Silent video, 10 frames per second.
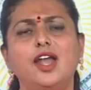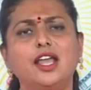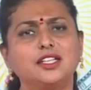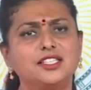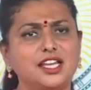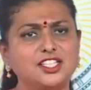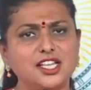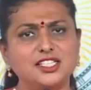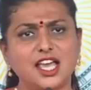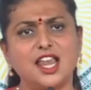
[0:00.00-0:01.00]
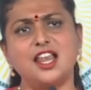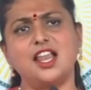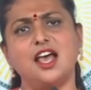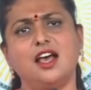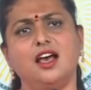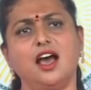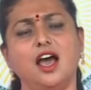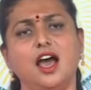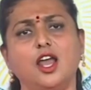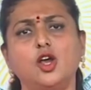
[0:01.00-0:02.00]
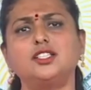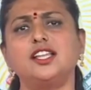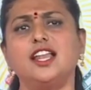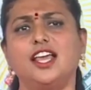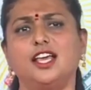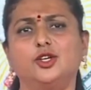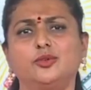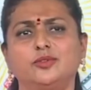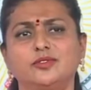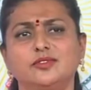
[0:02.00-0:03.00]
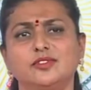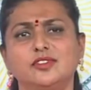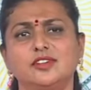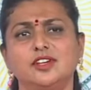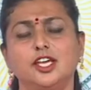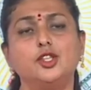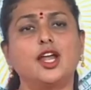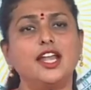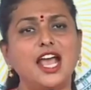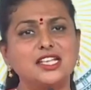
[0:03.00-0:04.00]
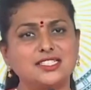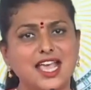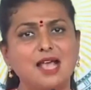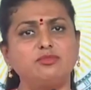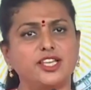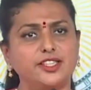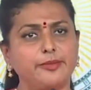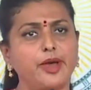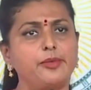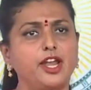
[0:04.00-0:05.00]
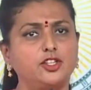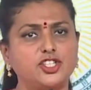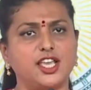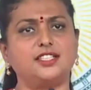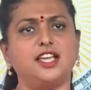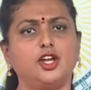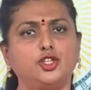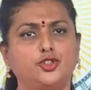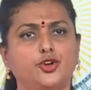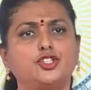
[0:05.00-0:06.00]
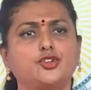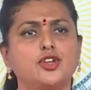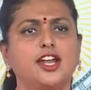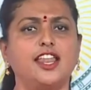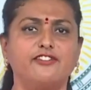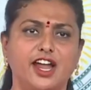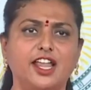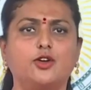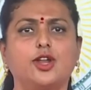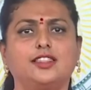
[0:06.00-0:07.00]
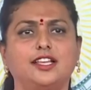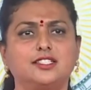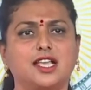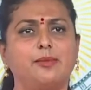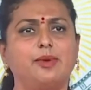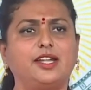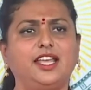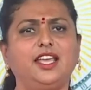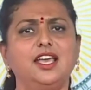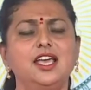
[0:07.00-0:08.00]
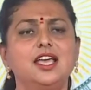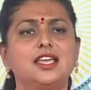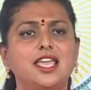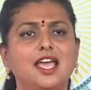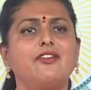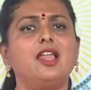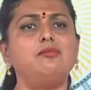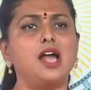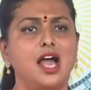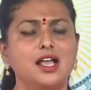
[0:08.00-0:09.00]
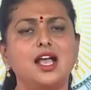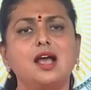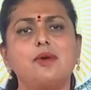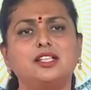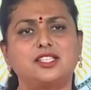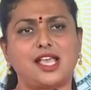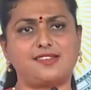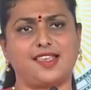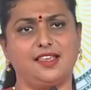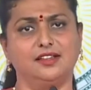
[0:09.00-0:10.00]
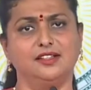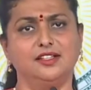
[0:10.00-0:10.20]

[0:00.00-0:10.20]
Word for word: వాళ్ళకి చర్చించాలన్న ఆలోచన లేదు ఎందుకంటే ఆ స్కామ్ చంద్రబాబు నాయుడు చేశాడు దోచుకున్నాడని వాళ్ళకు కూడా తెలుసు కాబట్టి కేవలం హంగామా చేసి